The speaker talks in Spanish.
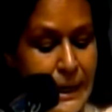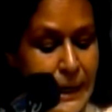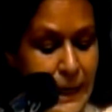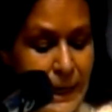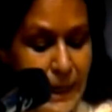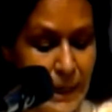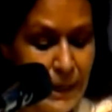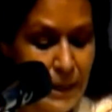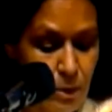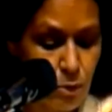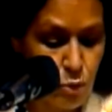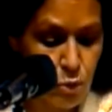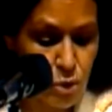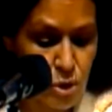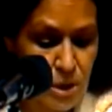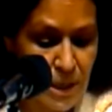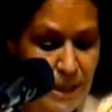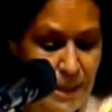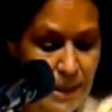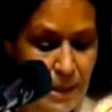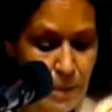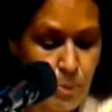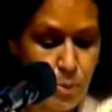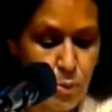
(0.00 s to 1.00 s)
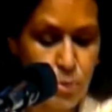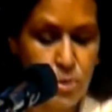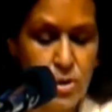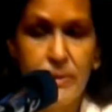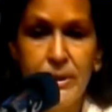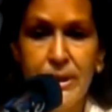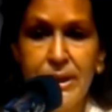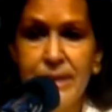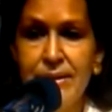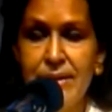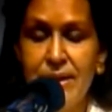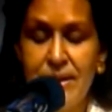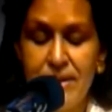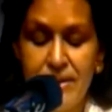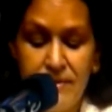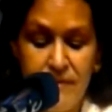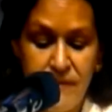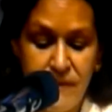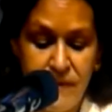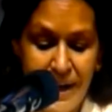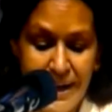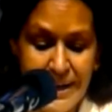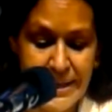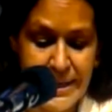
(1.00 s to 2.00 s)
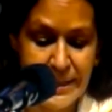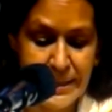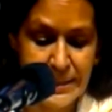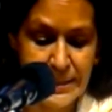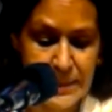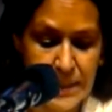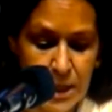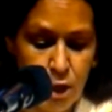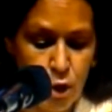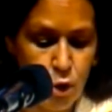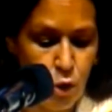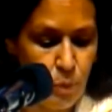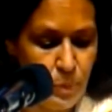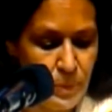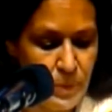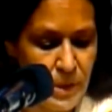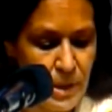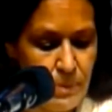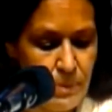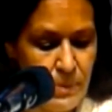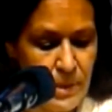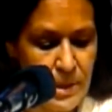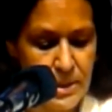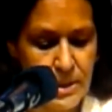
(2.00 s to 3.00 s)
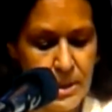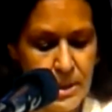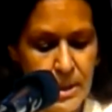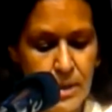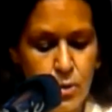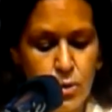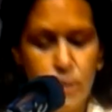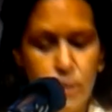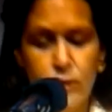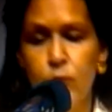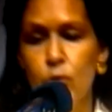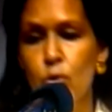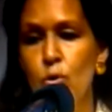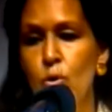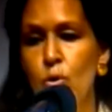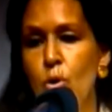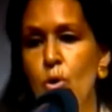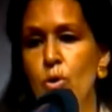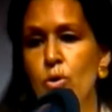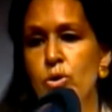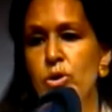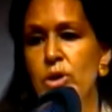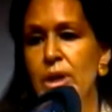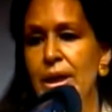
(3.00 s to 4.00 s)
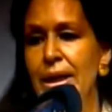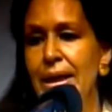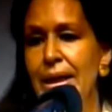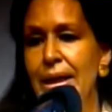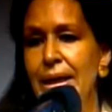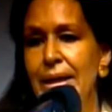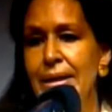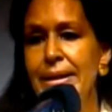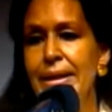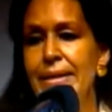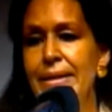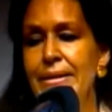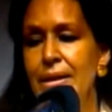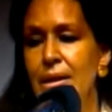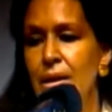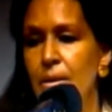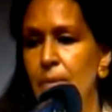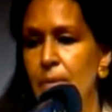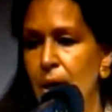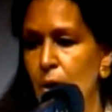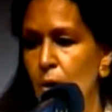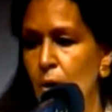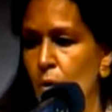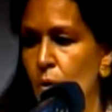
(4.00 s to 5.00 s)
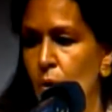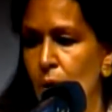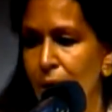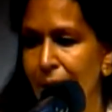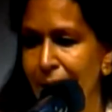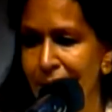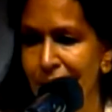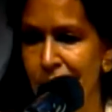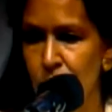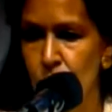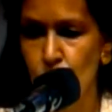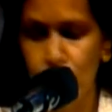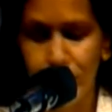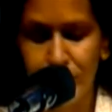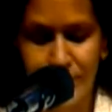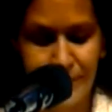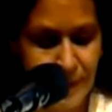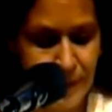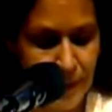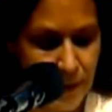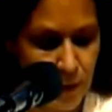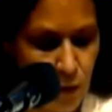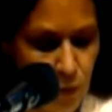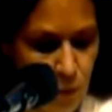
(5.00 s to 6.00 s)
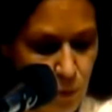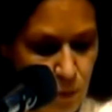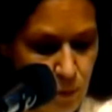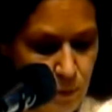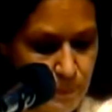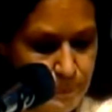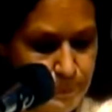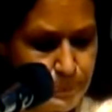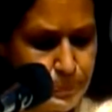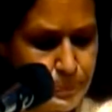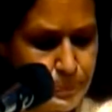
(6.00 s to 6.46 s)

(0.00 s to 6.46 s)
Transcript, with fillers: que reduzcan la posibilidad de fallas y optimicen los flujos de trabajo en su interior.